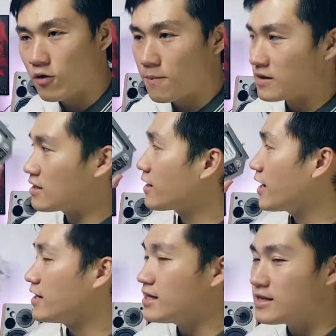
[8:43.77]
gue pasang
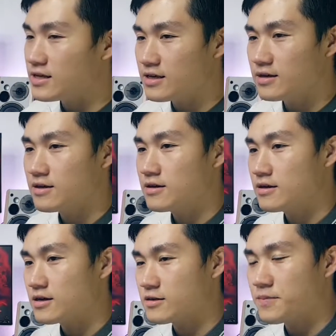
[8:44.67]
KD ini,
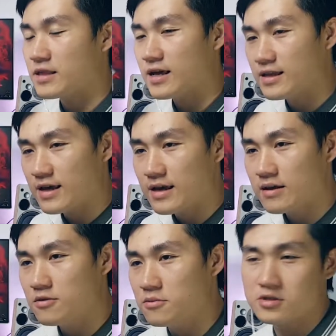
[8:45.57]
kecepatannya
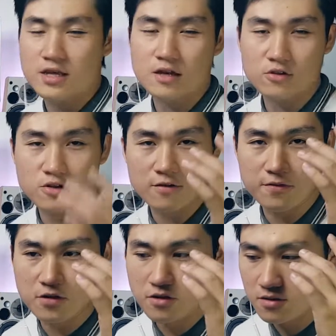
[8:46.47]
lu bisa nonton di
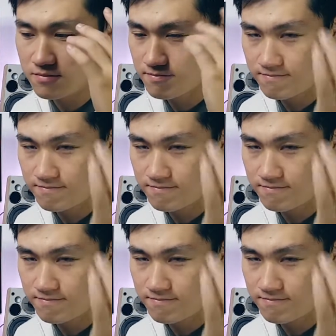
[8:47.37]
video,